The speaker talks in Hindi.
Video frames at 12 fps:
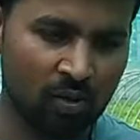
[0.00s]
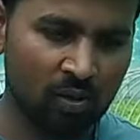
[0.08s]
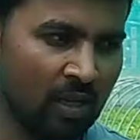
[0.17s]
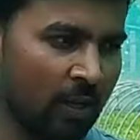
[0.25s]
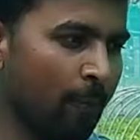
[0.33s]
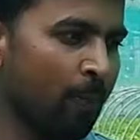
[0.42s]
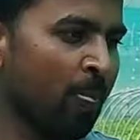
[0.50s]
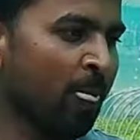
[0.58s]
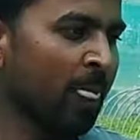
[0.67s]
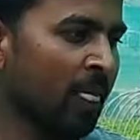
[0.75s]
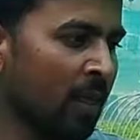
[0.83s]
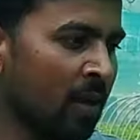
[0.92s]
उससे
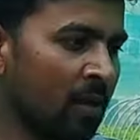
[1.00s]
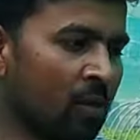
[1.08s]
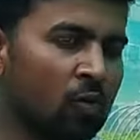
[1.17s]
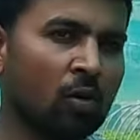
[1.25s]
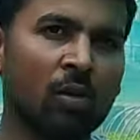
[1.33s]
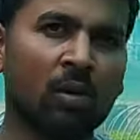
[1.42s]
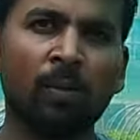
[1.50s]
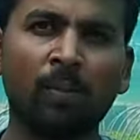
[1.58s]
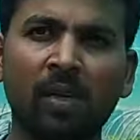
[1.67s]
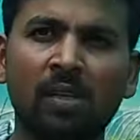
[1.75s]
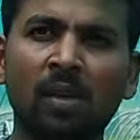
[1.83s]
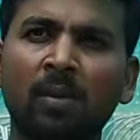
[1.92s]
इसको
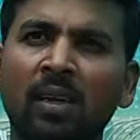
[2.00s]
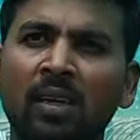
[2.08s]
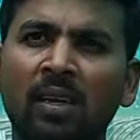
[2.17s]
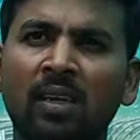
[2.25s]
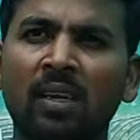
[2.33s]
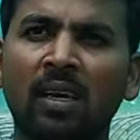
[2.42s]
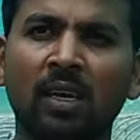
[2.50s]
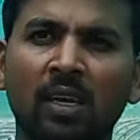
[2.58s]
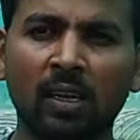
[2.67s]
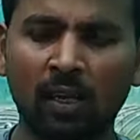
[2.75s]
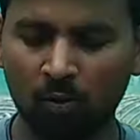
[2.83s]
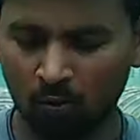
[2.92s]
टम्परेचर मेंटेन किया
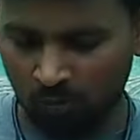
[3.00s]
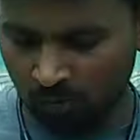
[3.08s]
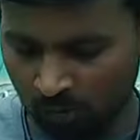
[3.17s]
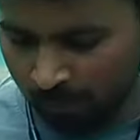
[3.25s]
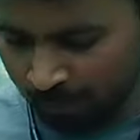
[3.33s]
जाता है दोस्तों